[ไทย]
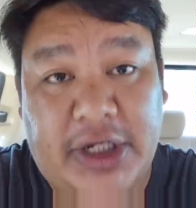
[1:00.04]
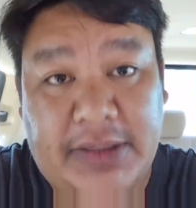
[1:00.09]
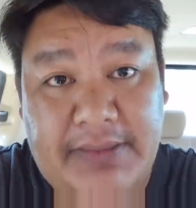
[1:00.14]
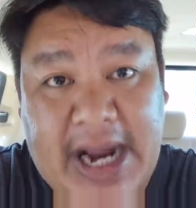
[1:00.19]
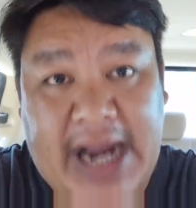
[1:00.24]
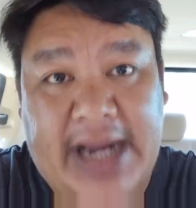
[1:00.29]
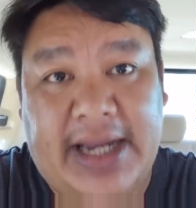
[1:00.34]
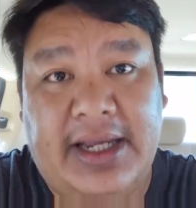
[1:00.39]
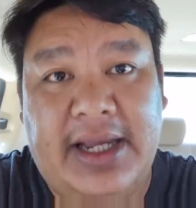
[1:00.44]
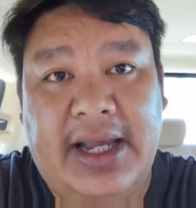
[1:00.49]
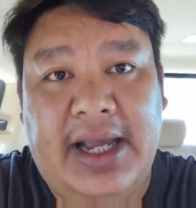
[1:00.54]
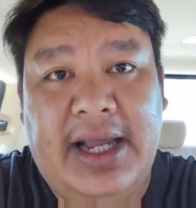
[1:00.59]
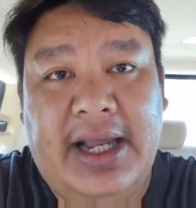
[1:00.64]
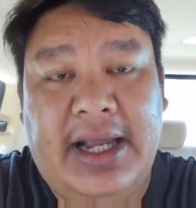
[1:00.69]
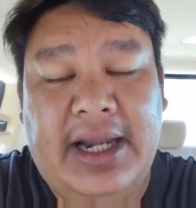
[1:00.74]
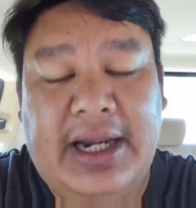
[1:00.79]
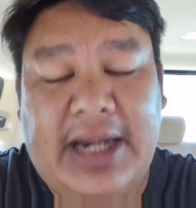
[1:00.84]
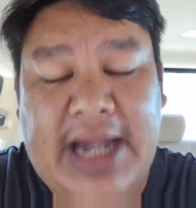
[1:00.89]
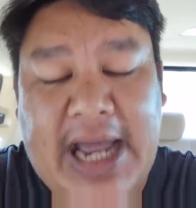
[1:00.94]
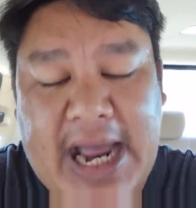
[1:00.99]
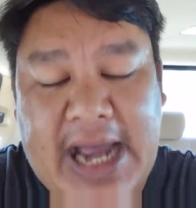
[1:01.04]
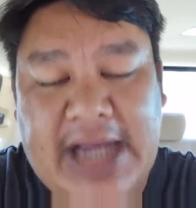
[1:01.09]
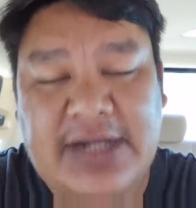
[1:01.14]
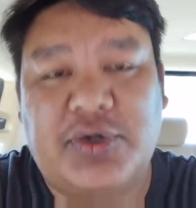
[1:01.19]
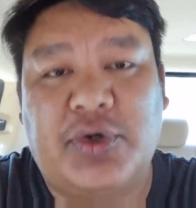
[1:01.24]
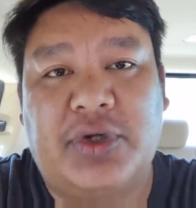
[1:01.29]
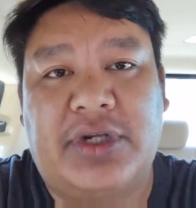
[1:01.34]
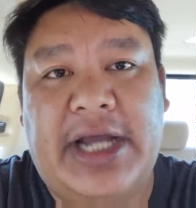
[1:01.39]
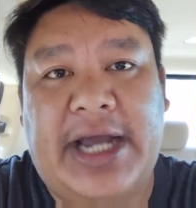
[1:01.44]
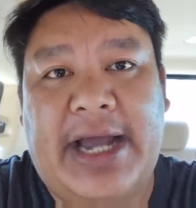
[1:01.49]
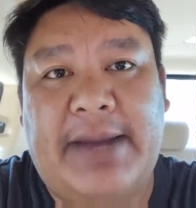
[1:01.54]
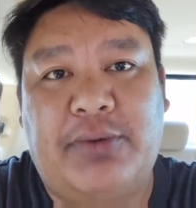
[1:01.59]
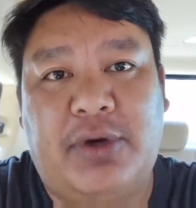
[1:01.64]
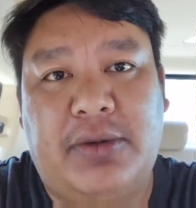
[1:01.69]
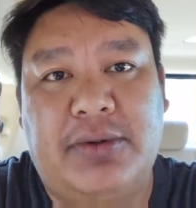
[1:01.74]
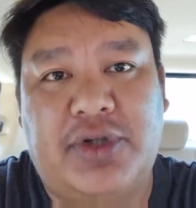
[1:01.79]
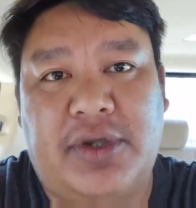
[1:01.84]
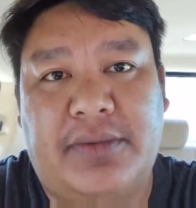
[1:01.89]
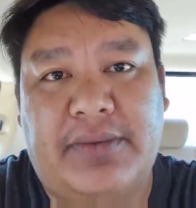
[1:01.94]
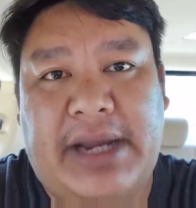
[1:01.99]
รือไม่ล่าสุดนะครับคุ
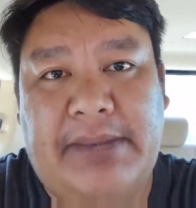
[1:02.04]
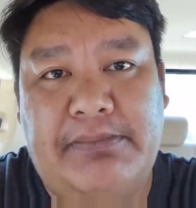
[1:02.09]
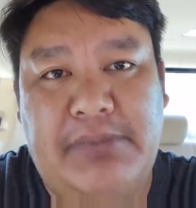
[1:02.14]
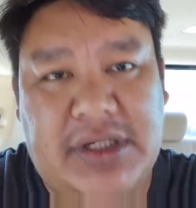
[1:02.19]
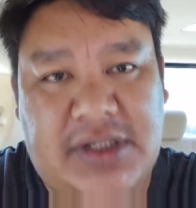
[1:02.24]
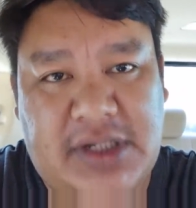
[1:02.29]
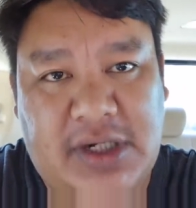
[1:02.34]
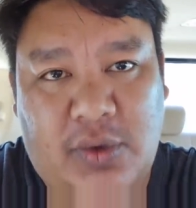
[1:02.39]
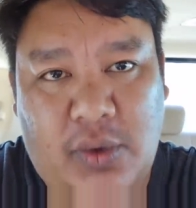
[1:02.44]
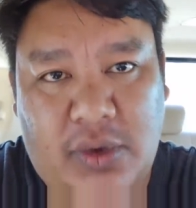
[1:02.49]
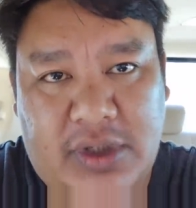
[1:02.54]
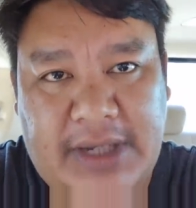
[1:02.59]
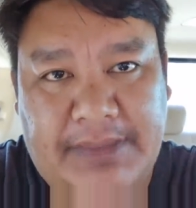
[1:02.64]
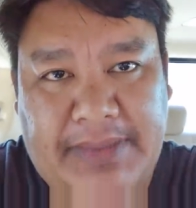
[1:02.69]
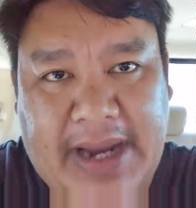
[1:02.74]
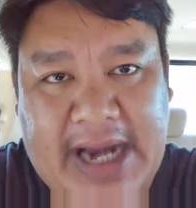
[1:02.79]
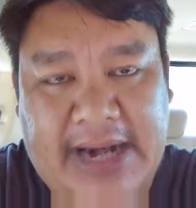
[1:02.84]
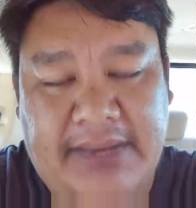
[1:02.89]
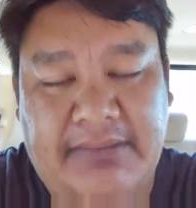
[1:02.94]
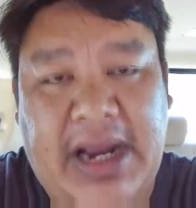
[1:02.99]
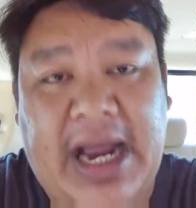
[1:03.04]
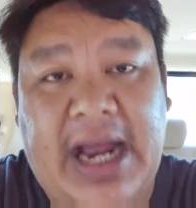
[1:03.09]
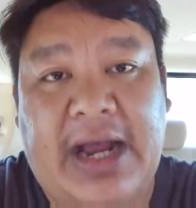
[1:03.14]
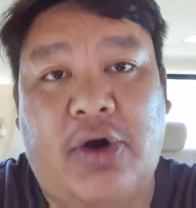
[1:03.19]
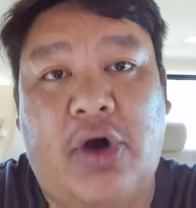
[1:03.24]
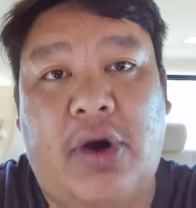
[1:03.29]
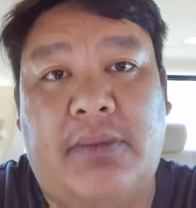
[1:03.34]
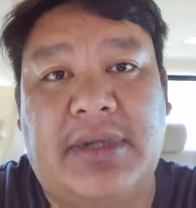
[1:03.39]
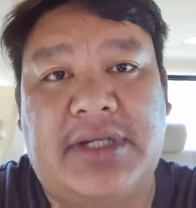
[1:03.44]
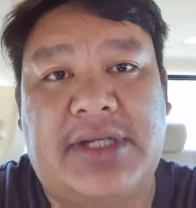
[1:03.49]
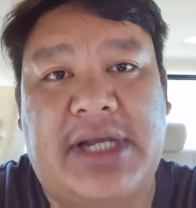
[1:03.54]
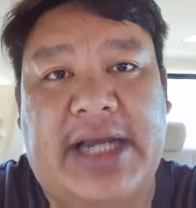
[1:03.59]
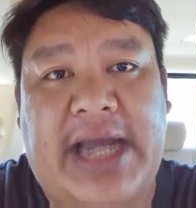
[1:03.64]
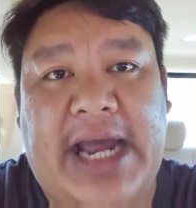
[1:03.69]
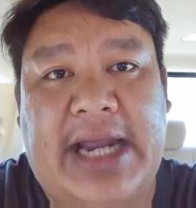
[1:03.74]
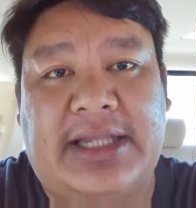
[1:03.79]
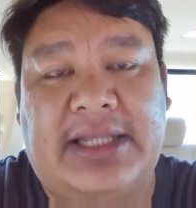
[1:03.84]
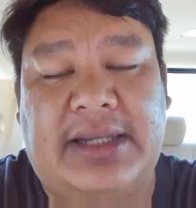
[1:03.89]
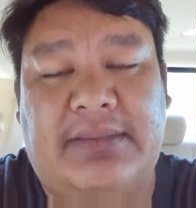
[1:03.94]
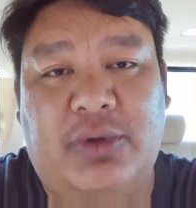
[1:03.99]
ณผู้ชมครับเมื่อสักครู่ที่ผ่านมากองบัญชา
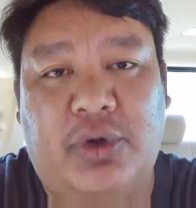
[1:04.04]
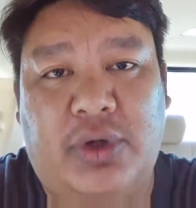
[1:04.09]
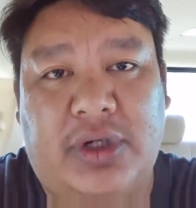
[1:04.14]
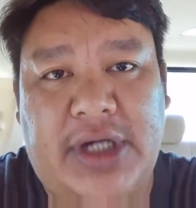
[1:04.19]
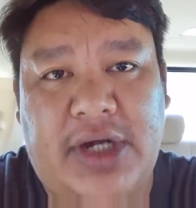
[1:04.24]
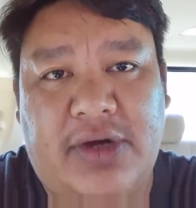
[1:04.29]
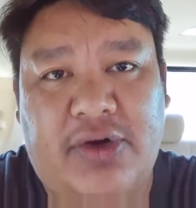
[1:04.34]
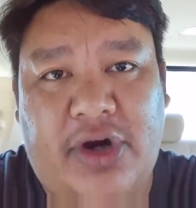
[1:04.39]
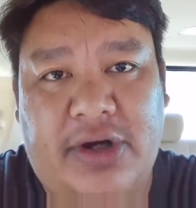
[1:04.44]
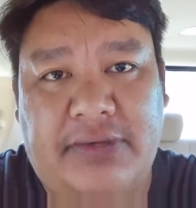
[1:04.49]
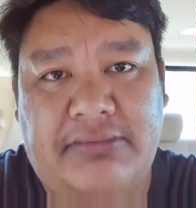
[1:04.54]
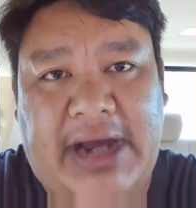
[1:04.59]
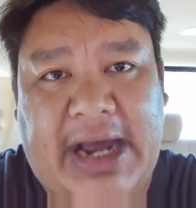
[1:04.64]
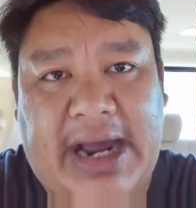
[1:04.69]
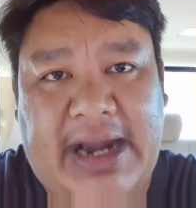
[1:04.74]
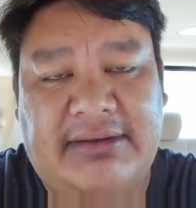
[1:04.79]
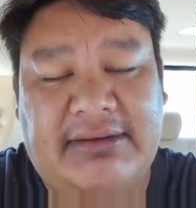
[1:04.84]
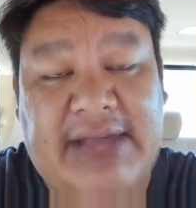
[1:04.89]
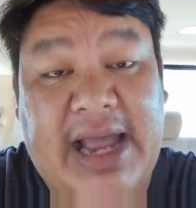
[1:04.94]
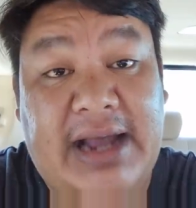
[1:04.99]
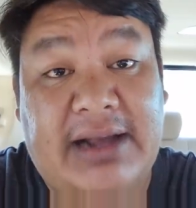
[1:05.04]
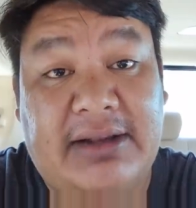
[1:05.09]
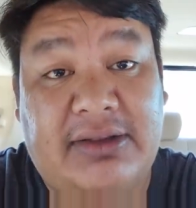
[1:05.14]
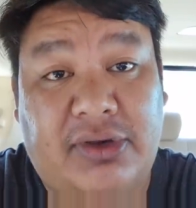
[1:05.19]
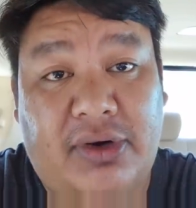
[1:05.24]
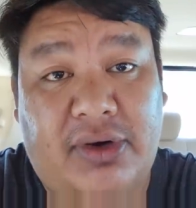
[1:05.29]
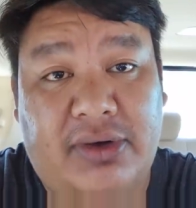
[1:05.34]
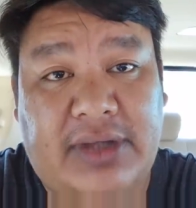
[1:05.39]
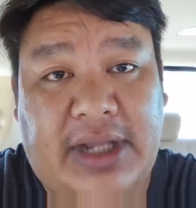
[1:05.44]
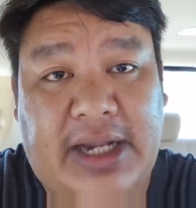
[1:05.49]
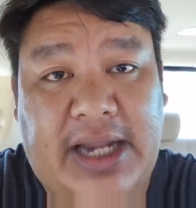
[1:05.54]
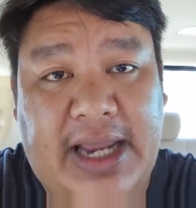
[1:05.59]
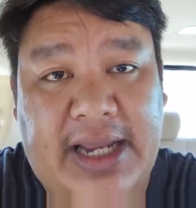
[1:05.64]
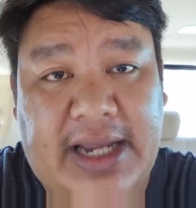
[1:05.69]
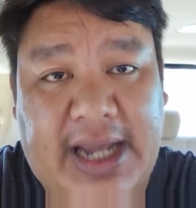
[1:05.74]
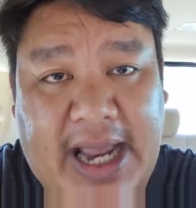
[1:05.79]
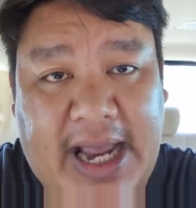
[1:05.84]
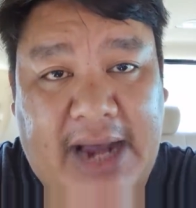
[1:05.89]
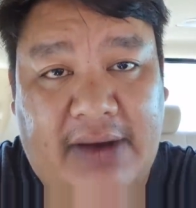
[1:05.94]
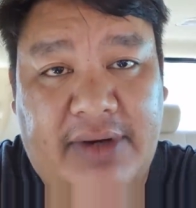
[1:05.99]
การตำรวจนครบาลตั้งโต๊ะแถล
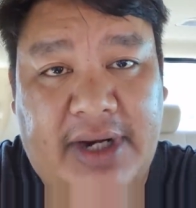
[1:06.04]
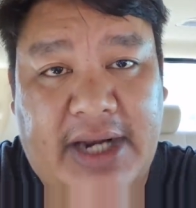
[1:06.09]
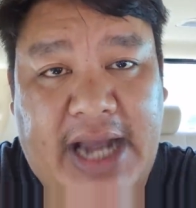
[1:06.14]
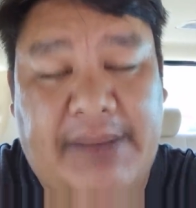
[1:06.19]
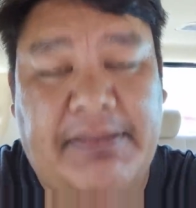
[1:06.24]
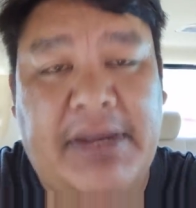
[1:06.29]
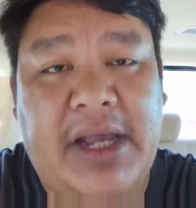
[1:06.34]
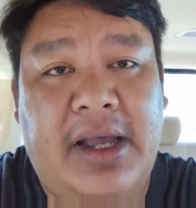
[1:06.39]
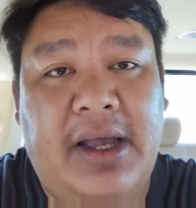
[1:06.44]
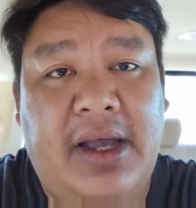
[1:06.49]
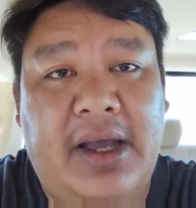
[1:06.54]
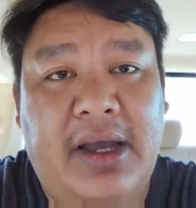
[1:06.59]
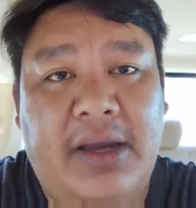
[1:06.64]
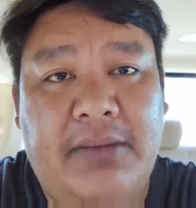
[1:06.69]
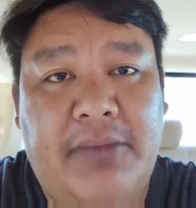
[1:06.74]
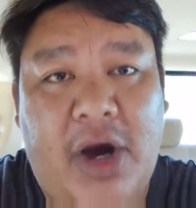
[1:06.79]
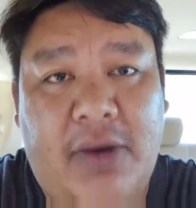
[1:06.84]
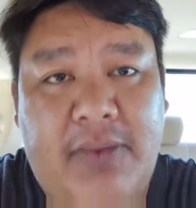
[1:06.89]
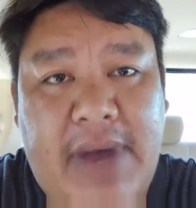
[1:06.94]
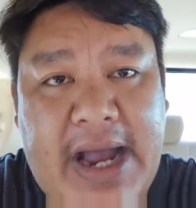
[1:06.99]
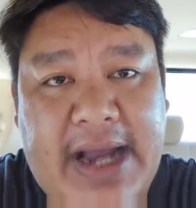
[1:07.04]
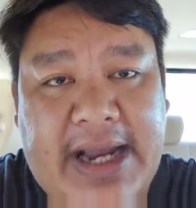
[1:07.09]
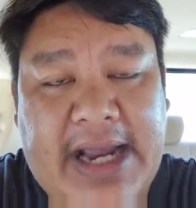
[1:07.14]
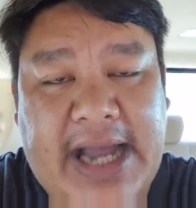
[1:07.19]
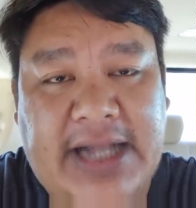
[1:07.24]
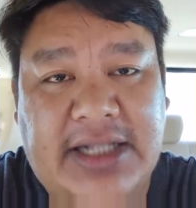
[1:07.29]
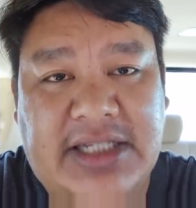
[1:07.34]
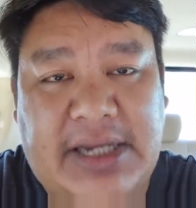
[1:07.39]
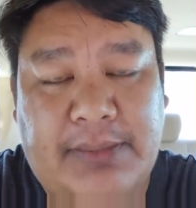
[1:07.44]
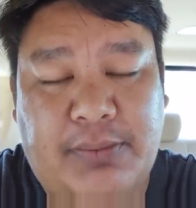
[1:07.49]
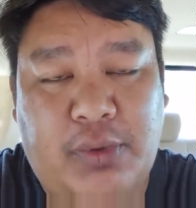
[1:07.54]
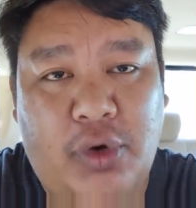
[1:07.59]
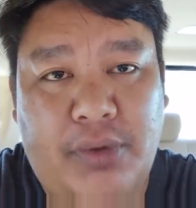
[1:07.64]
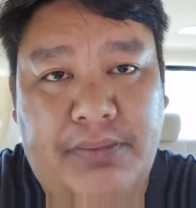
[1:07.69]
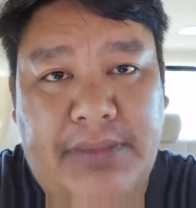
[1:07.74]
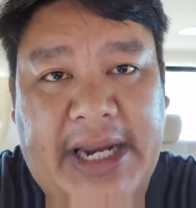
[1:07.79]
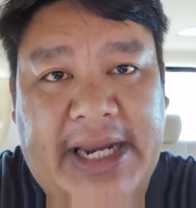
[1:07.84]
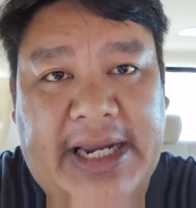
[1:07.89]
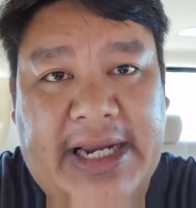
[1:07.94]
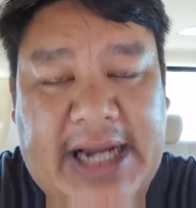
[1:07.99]
งข่าวนะครับบอกว่าการจับก
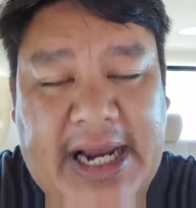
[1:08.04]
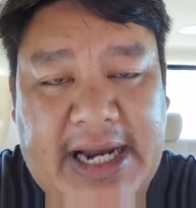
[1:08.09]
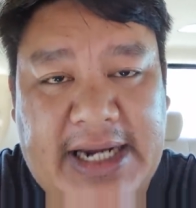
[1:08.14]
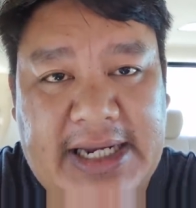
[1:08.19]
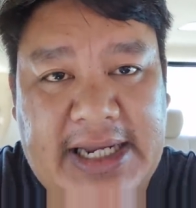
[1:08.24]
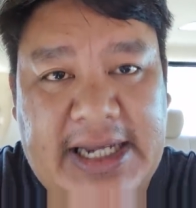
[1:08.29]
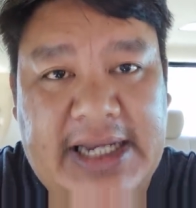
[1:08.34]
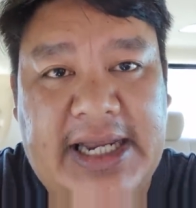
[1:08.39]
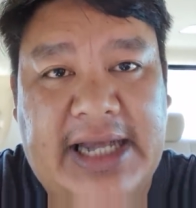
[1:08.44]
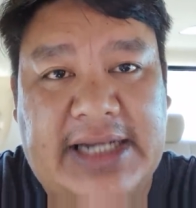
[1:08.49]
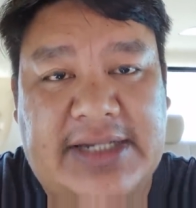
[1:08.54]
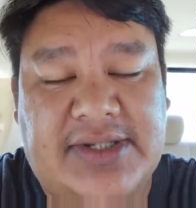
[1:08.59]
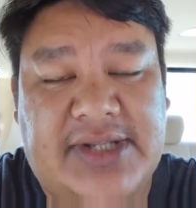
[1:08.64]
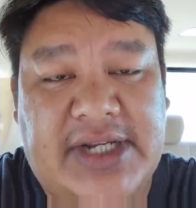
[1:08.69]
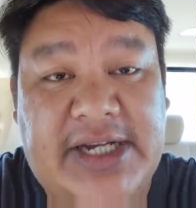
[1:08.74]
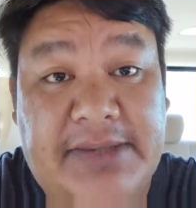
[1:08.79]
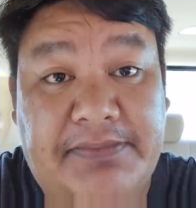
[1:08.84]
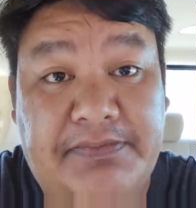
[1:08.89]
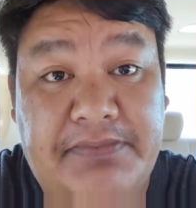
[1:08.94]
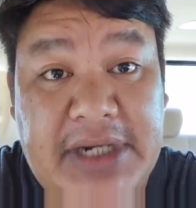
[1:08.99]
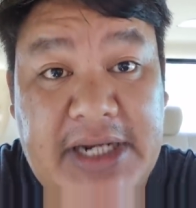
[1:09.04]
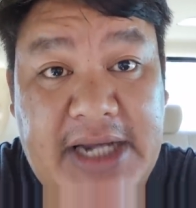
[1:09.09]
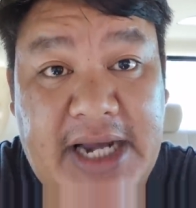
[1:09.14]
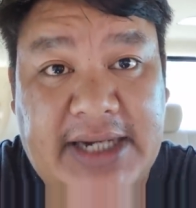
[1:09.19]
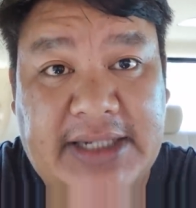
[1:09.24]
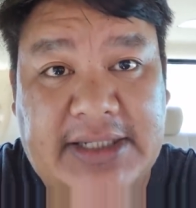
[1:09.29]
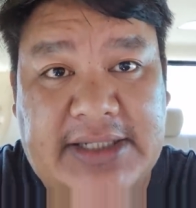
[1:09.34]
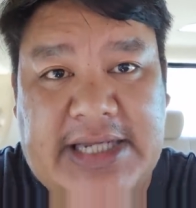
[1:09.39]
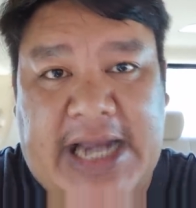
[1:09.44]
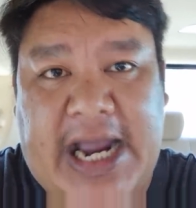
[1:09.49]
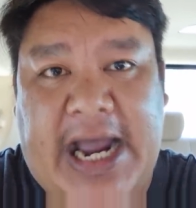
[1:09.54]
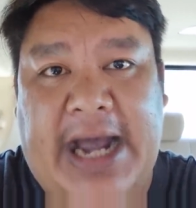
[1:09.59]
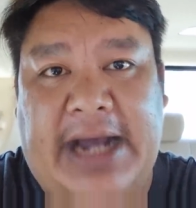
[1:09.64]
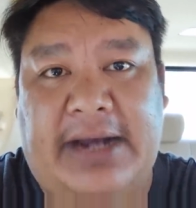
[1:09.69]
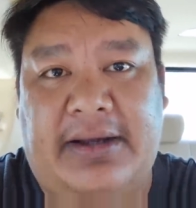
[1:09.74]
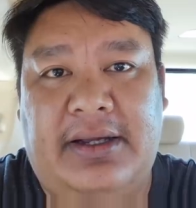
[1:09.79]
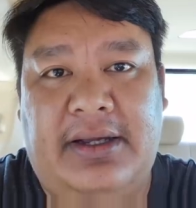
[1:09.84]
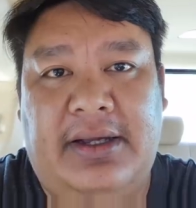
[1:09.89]
ลุ่มในครั้งนี้เนี่ยสืบเนื่องจาก